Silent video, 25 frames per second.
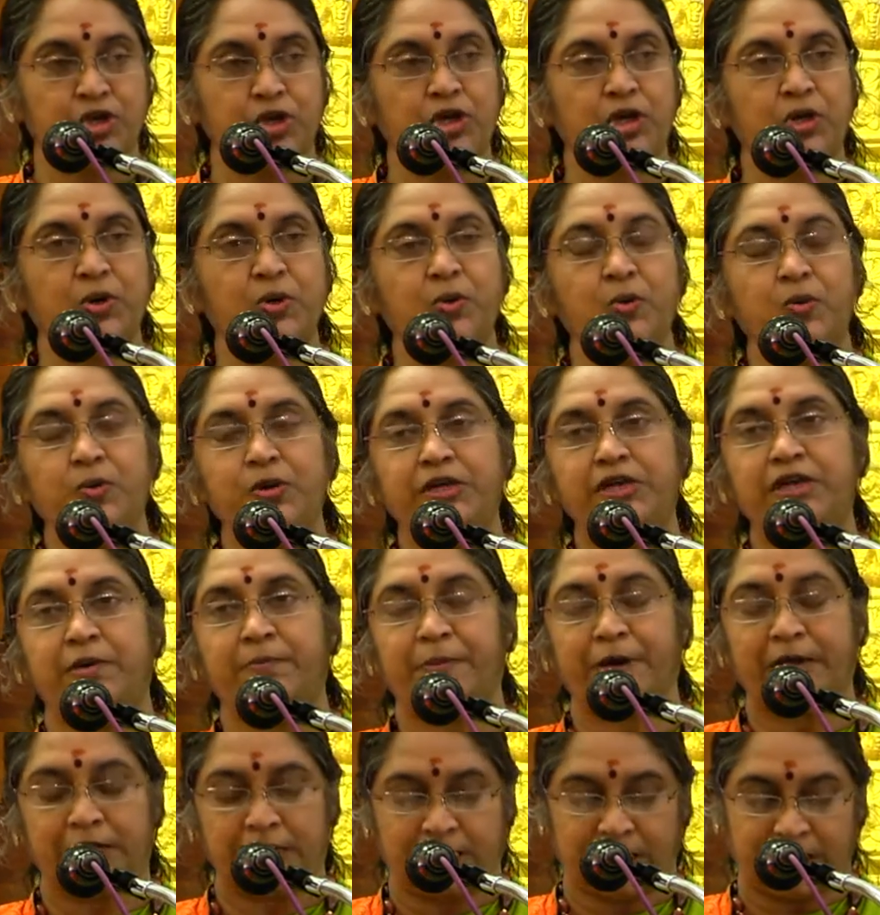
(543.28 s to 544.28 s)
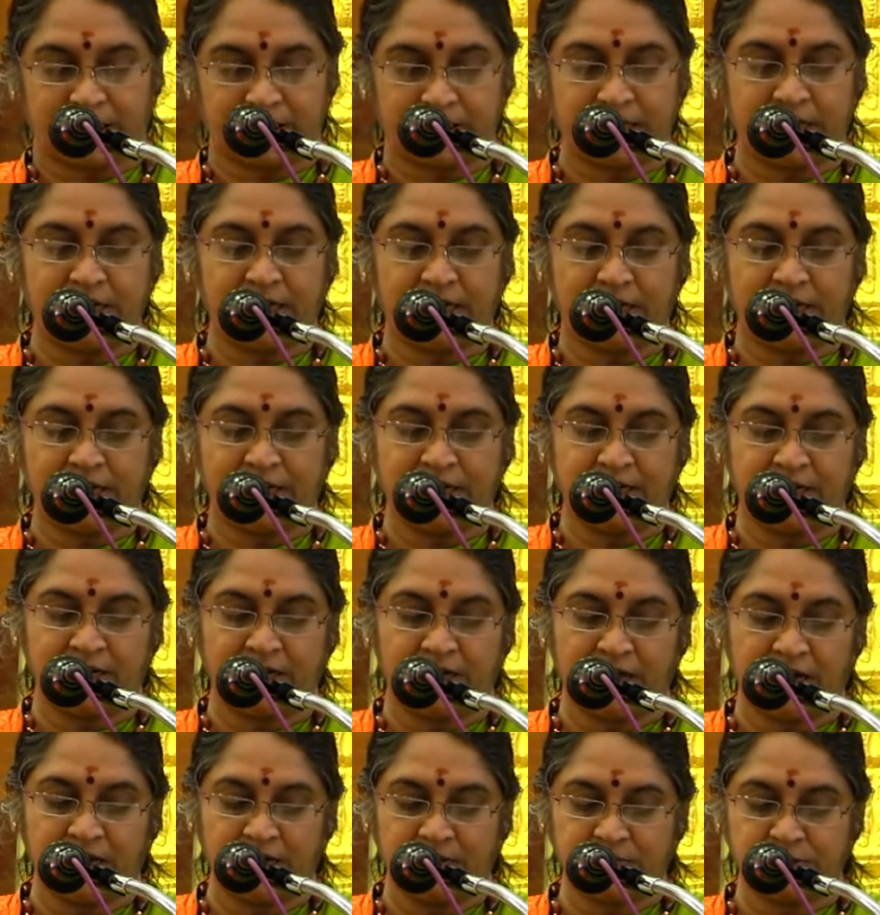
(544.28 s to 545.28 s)
சொல்லக்கூடிய பல கதைகளை
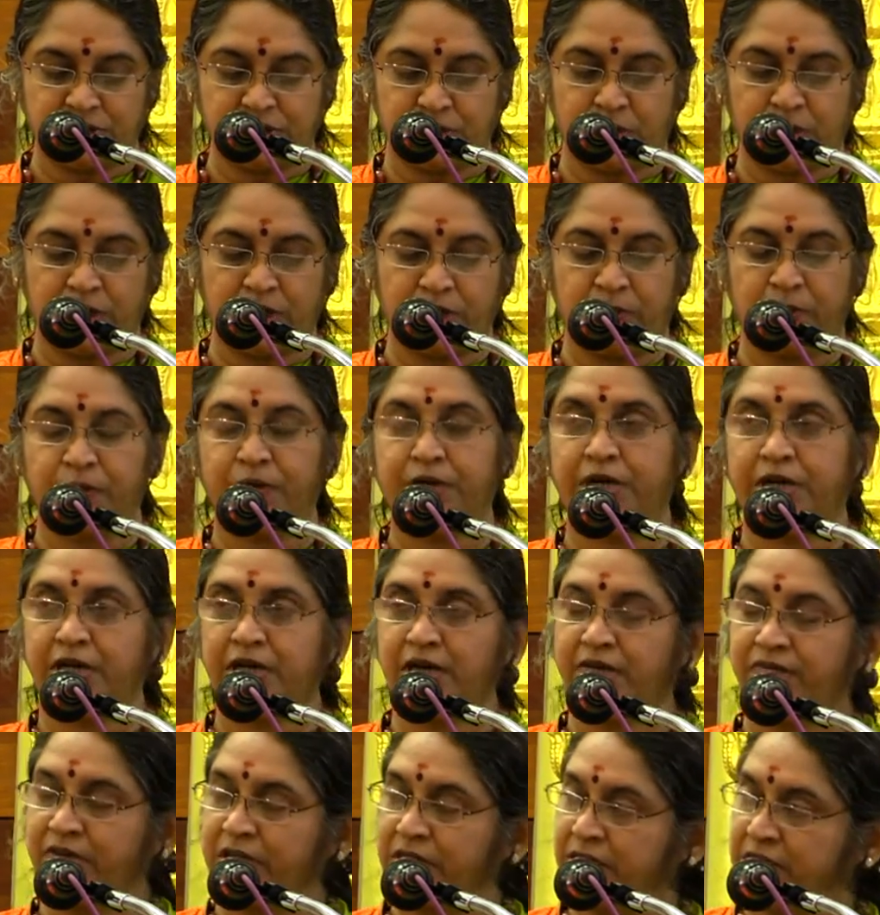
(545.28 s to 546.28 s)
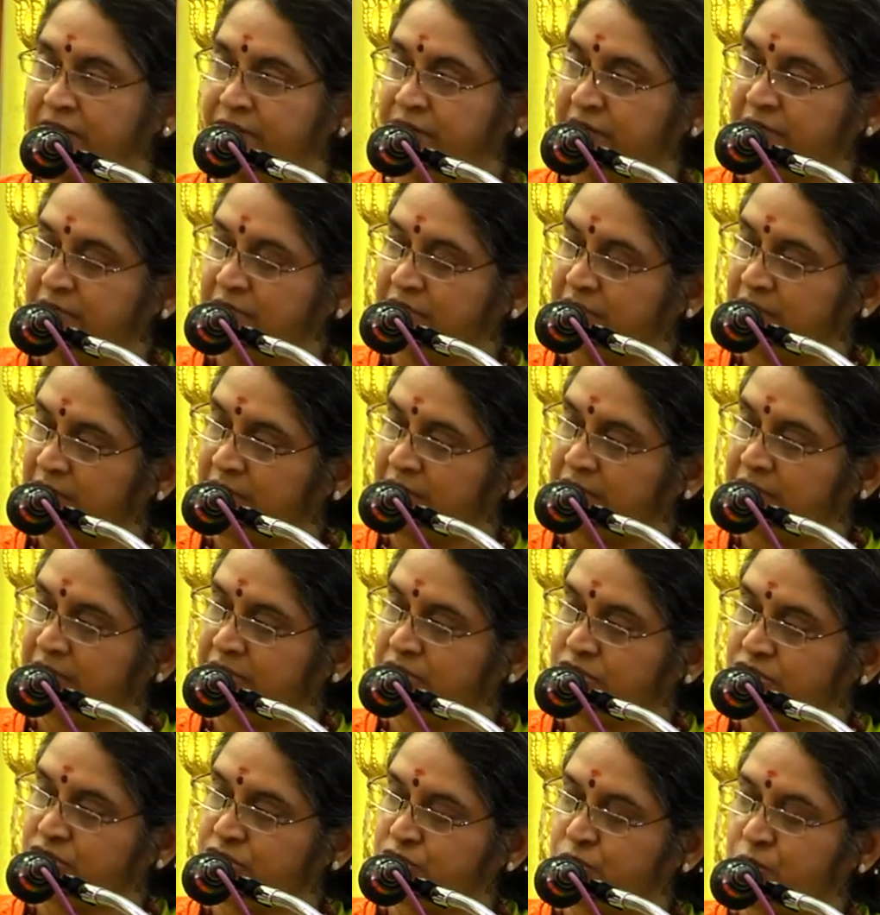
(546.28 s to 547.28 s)
எல்லாம் சொல்லிக்கொண்டே வந்துவிட்டு
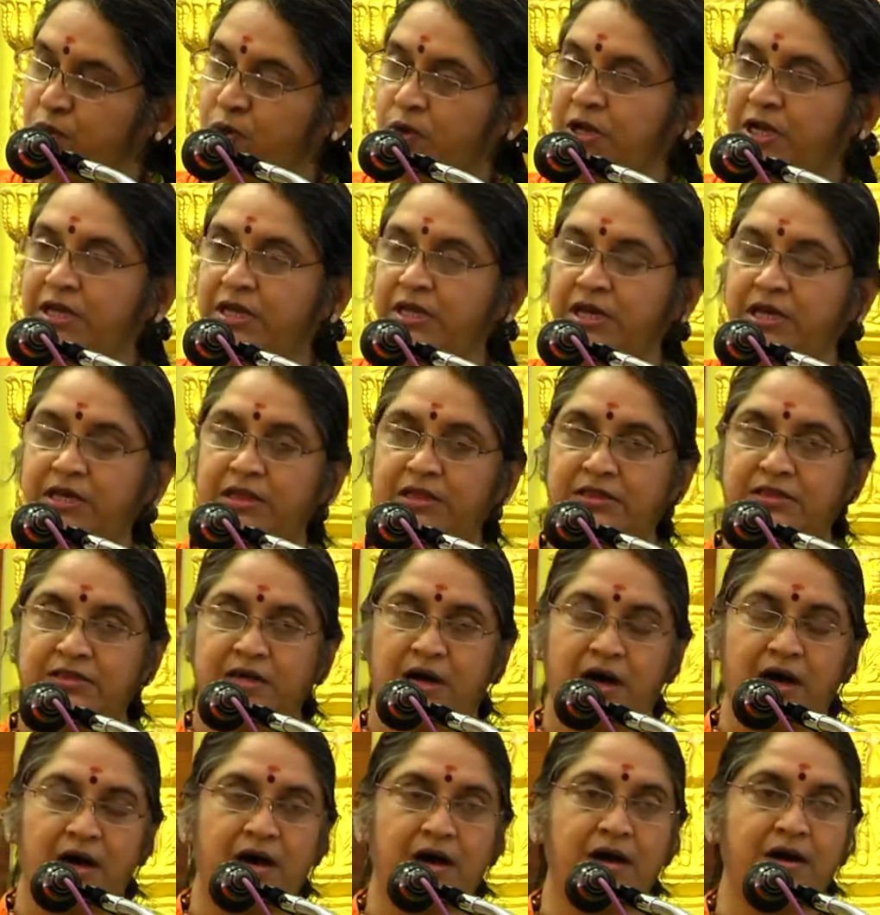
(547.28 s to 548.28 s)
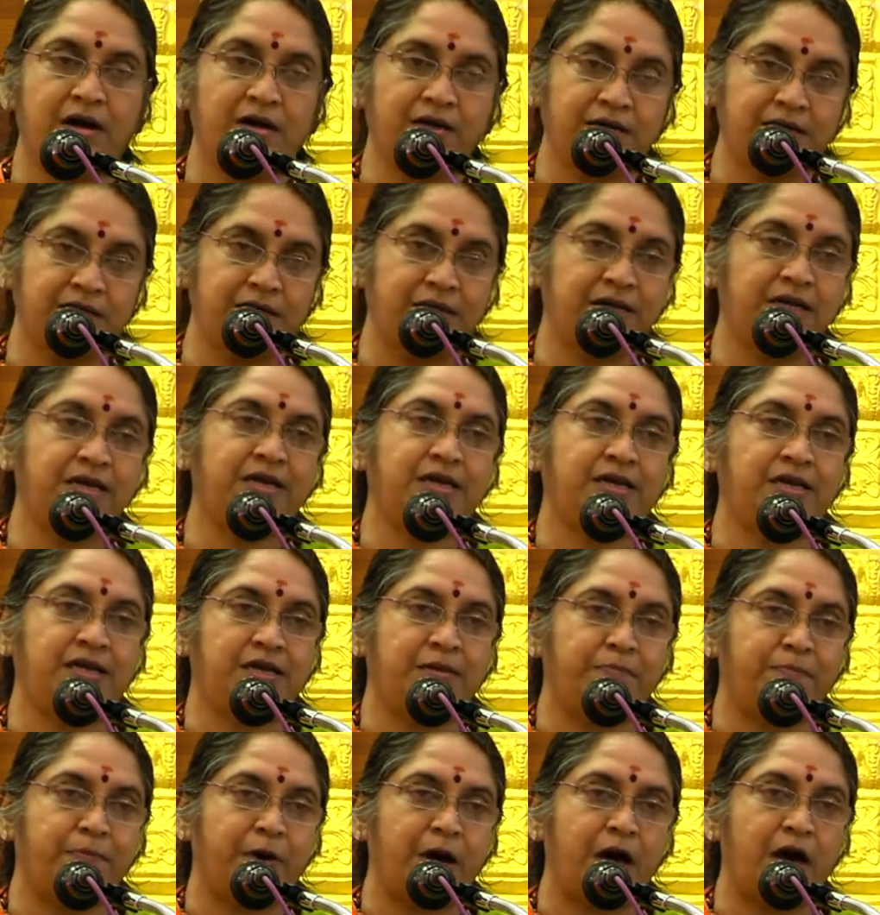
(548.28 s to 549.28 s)
அந்த சோலையை தாண்டி
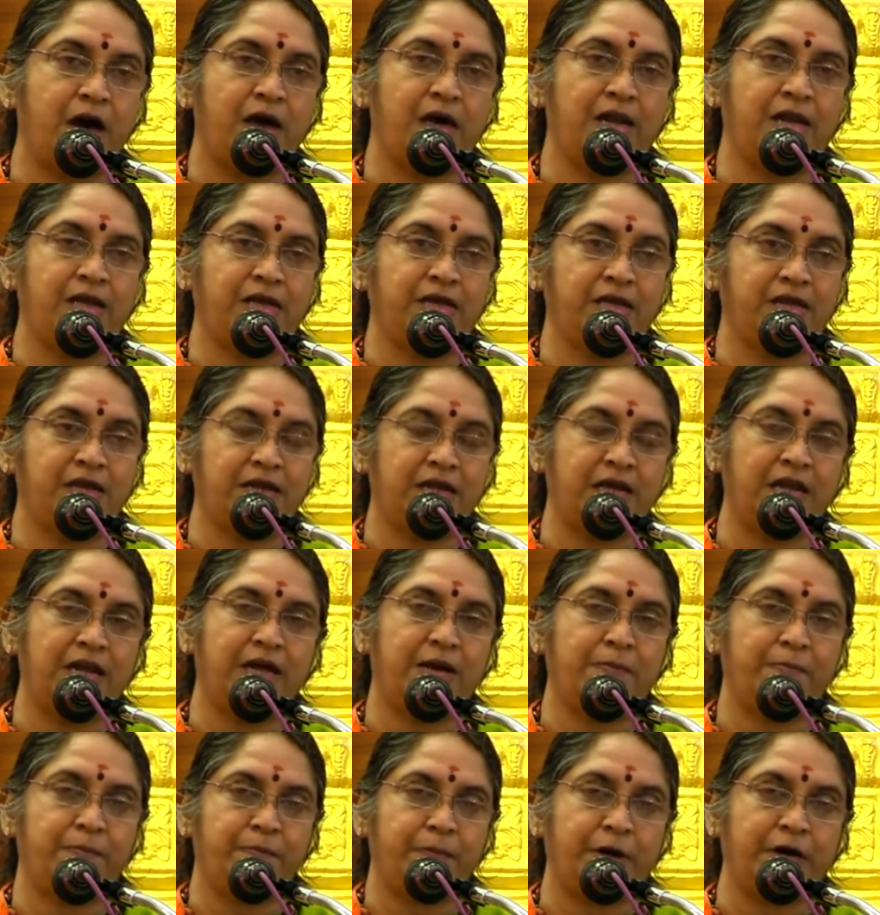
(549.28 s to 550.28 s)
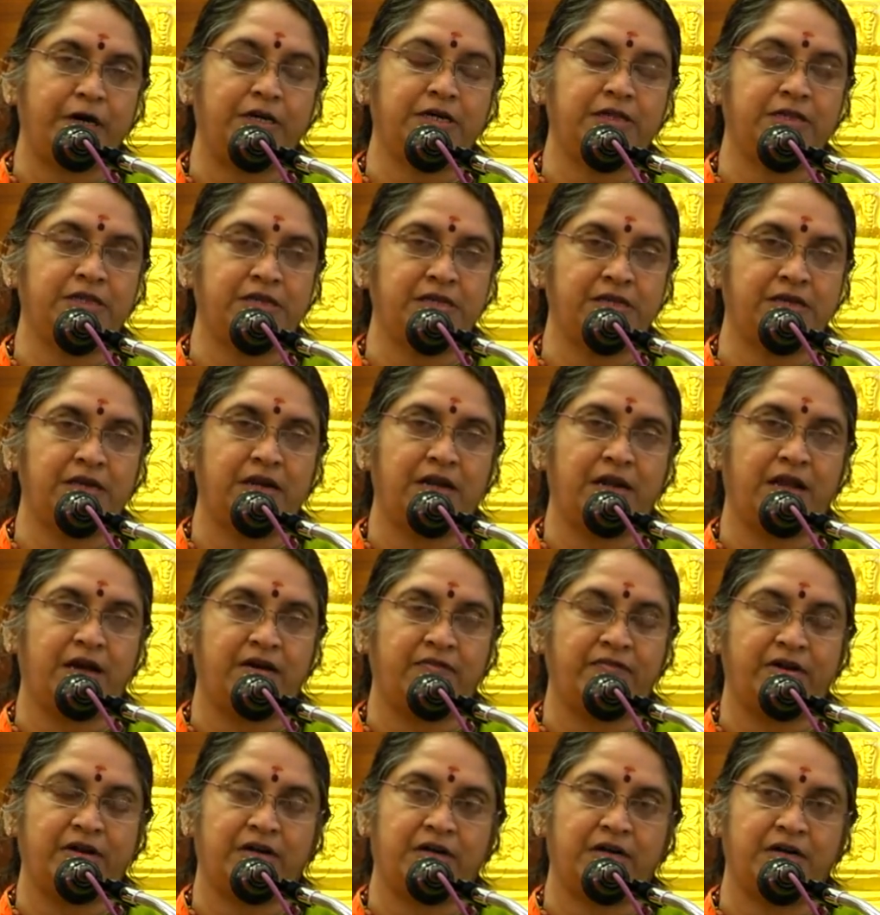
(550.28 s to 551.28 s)
பாலை நிலப்பகுதியில்
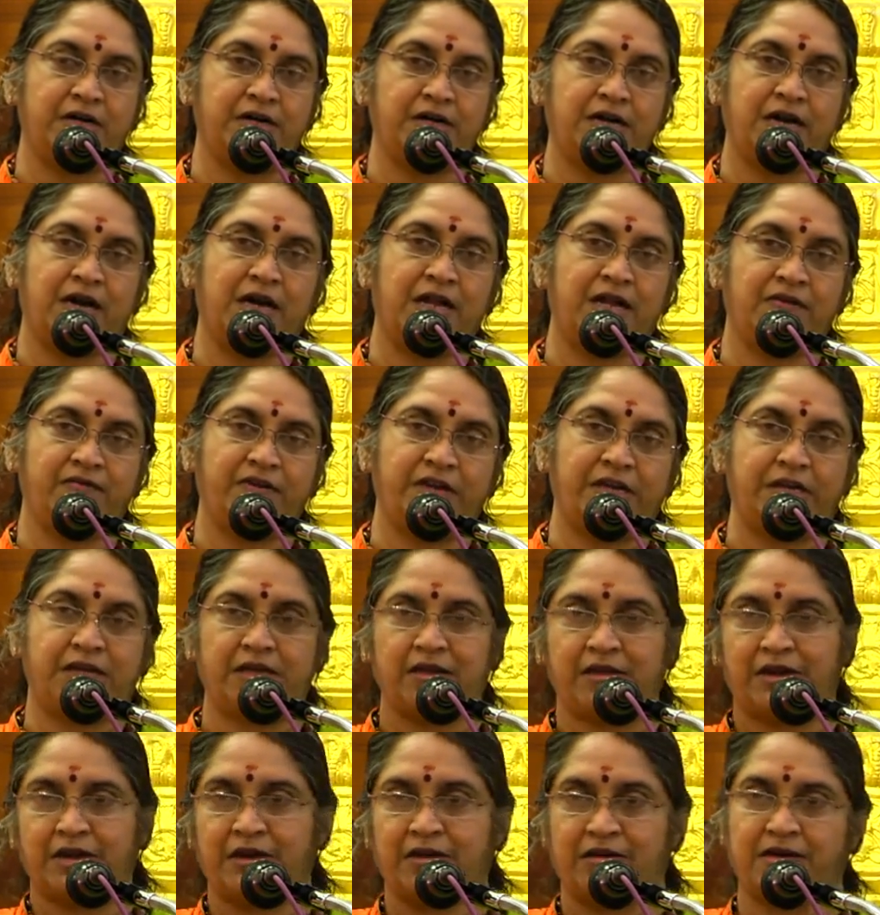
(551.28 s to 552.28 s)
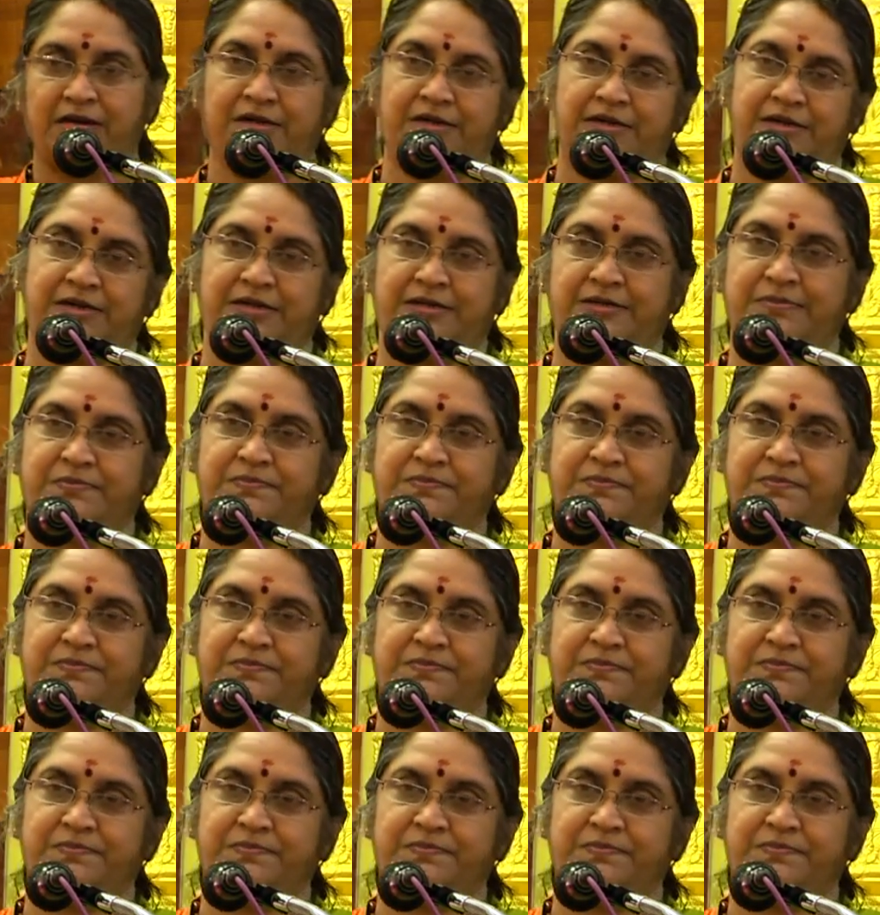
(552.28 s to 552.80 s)
அவர்கள் கால் வைக்கிறார்கள்